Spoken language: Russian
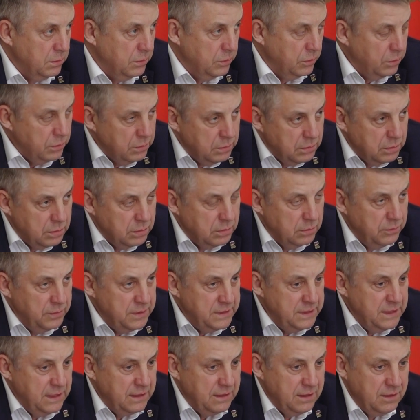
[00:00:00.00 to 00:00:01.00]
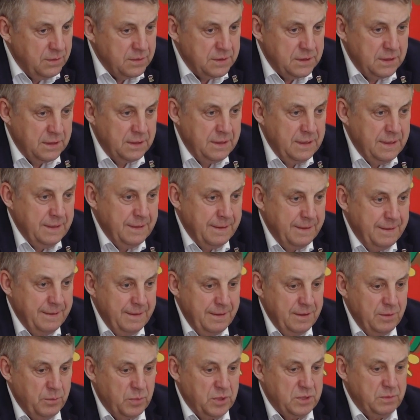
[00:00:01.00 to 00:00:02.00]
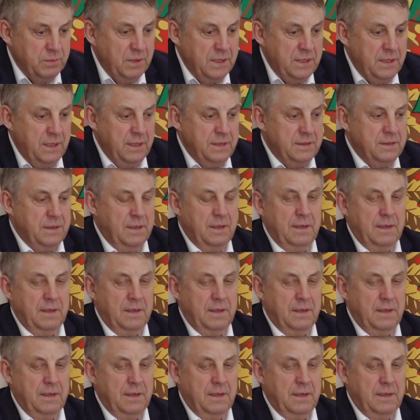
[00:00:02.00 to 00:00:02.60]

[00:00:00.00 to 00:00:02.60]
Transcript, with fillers: Тут везде надо всегда посмотреть.